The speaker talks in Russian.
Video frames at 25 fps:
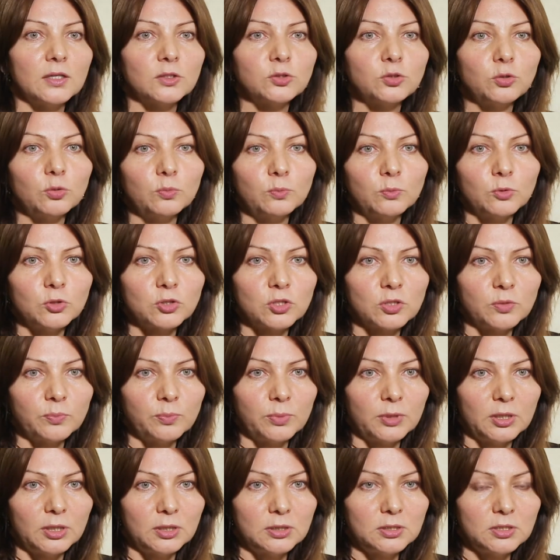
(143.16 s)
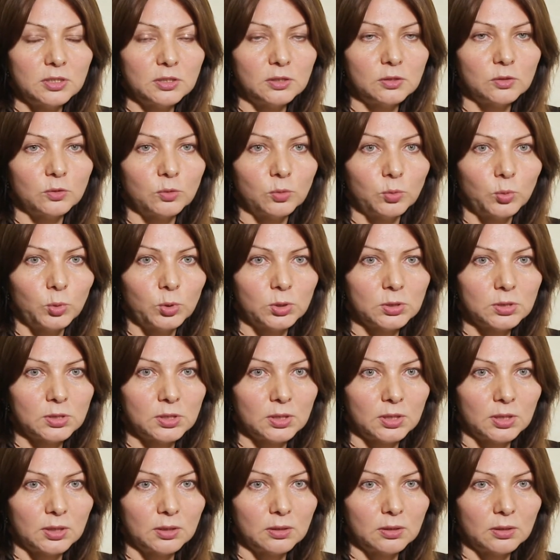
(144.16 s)
Кто может перейти на
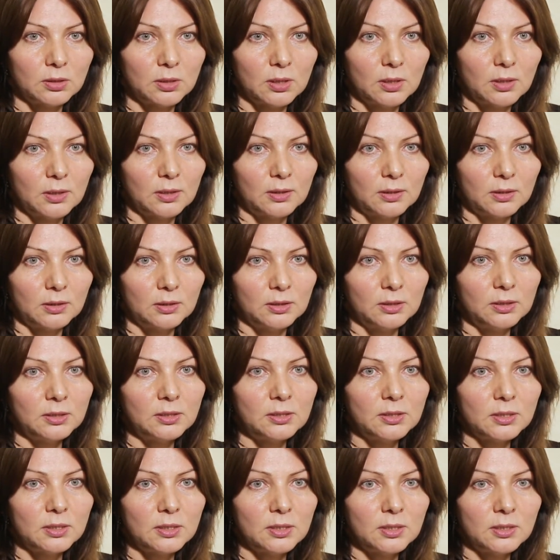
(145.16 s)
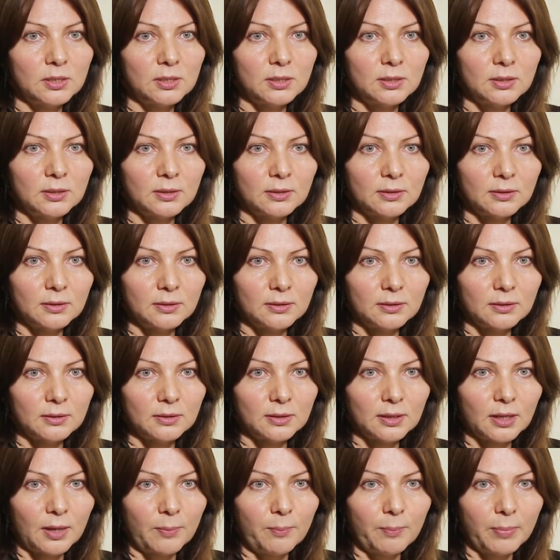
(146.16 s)
УСН? Это
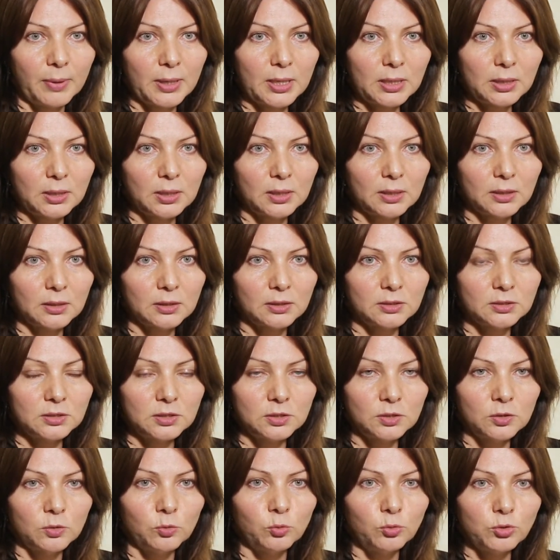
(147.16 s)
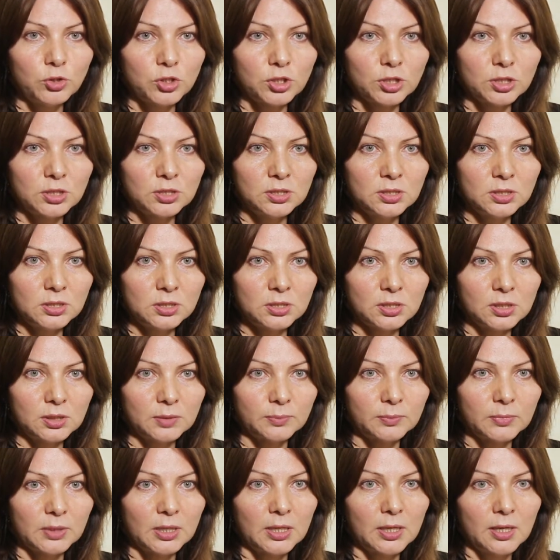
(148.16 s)
компании, где
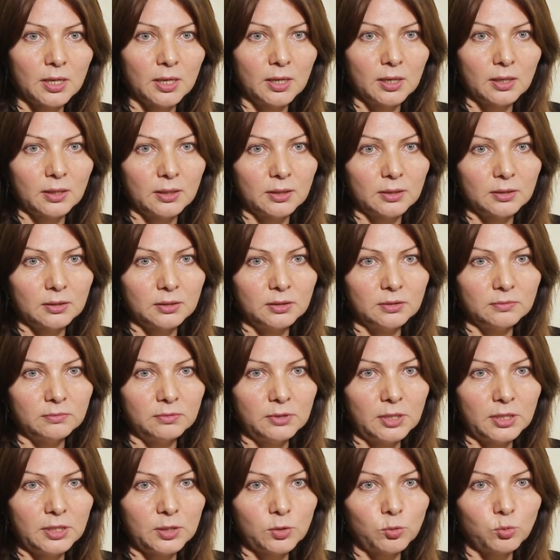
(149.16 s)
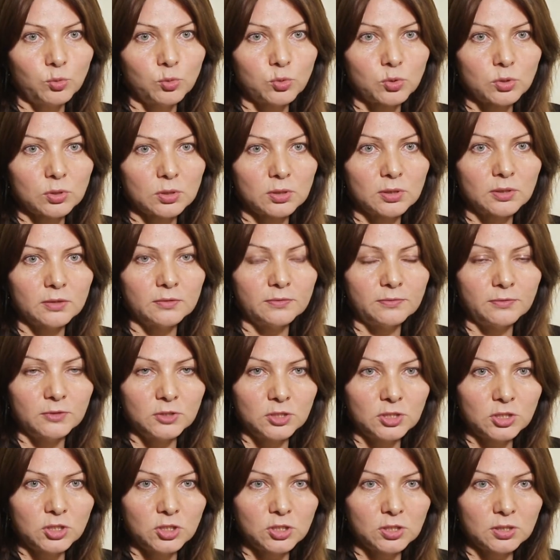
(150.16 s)
учредителями являются
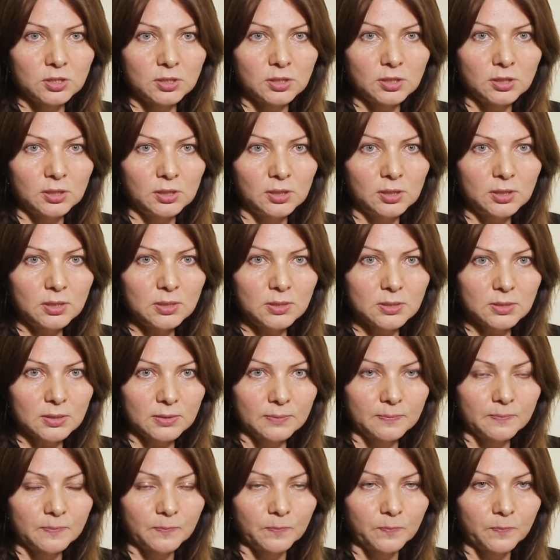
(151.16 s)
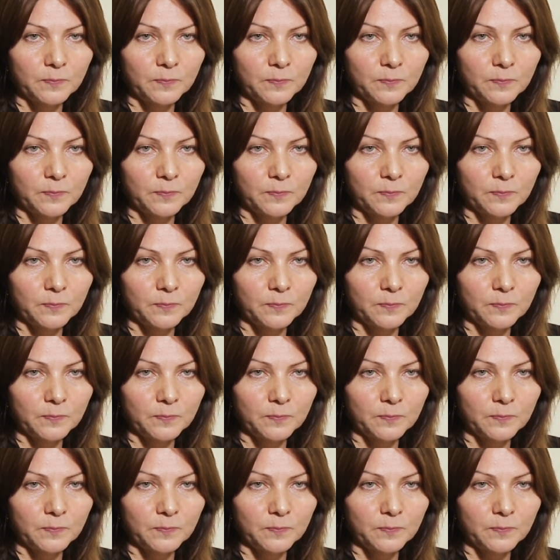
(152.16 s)
физические лица